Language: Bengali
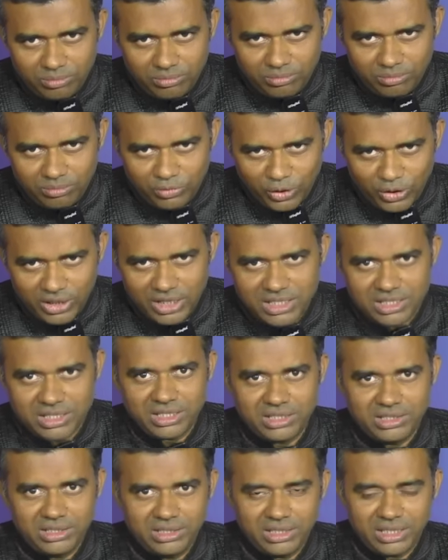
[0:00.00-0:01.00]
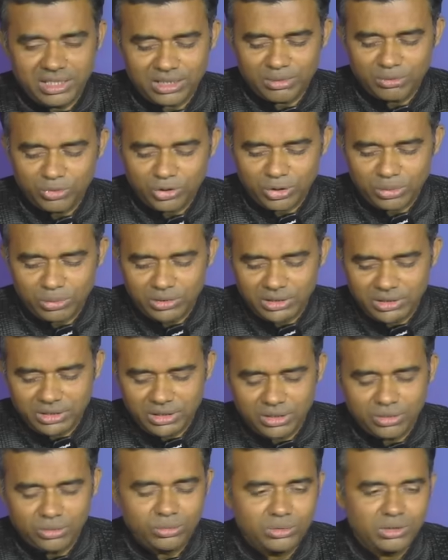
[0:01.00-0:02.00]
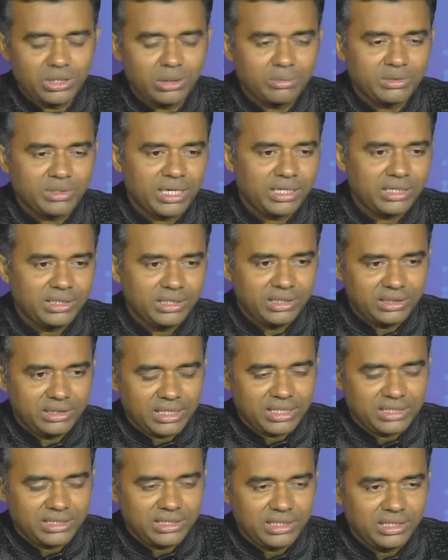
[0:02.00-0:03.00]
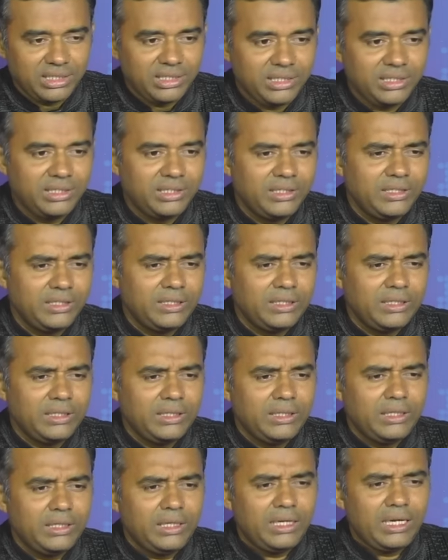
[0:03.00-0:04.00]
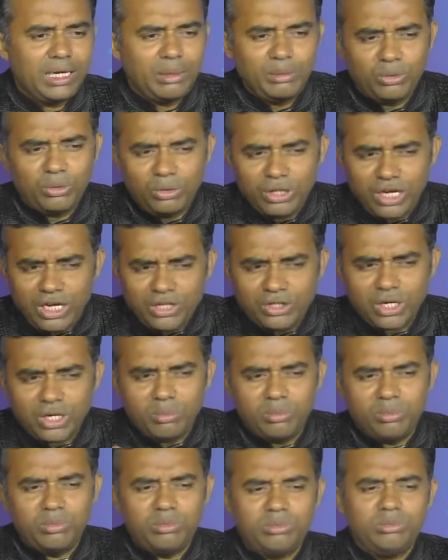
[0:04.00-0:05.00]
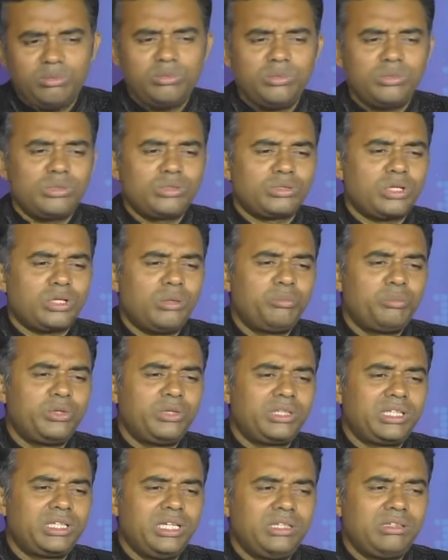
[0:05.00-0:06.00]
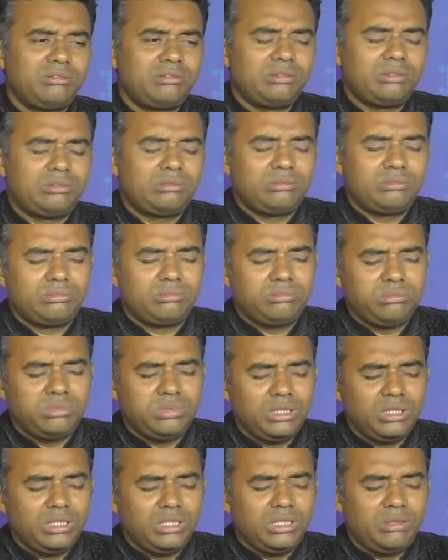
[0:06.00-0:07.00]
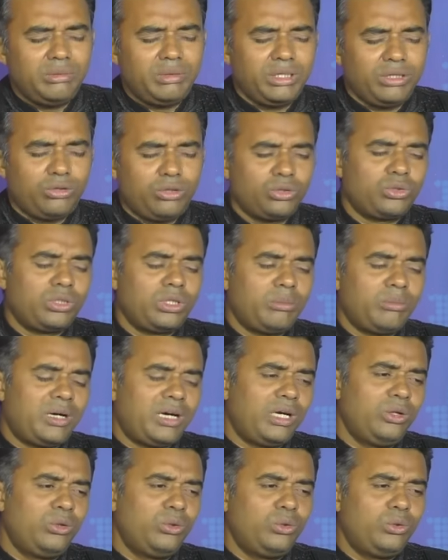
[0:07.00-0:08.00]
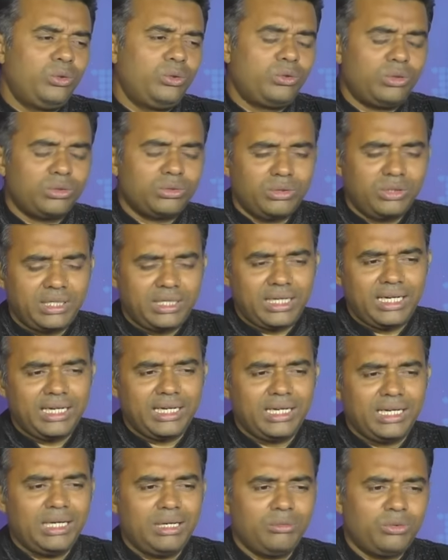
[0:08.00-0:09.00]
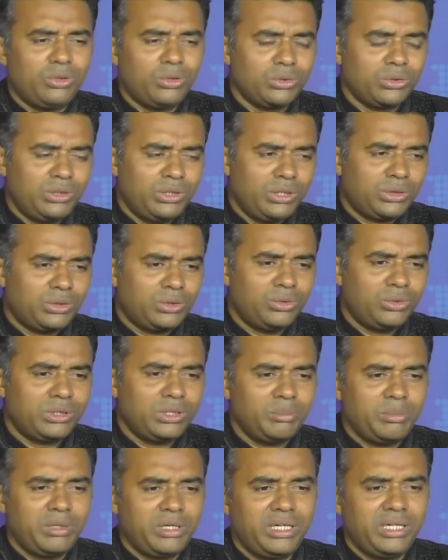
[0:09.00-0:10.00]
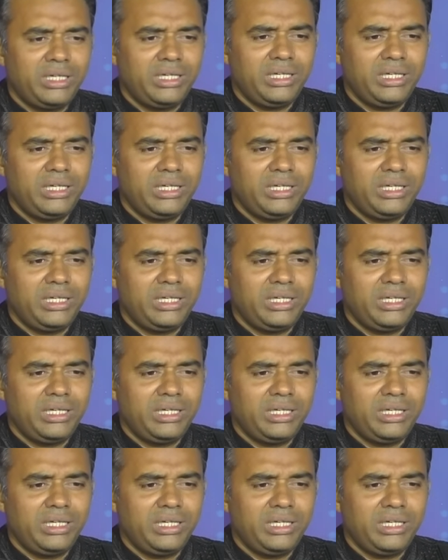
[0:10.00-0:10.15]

মহারাষ্ট্রের যিনি আর কি মুখ্যমন্ত্রী ছিলেন উদ্ধব ঠাকরে তার ছেলে আমি এইসব সম্পর্কের মানে কতটা ভালো কতটা খারাপ কত তিক্ত হতে পারে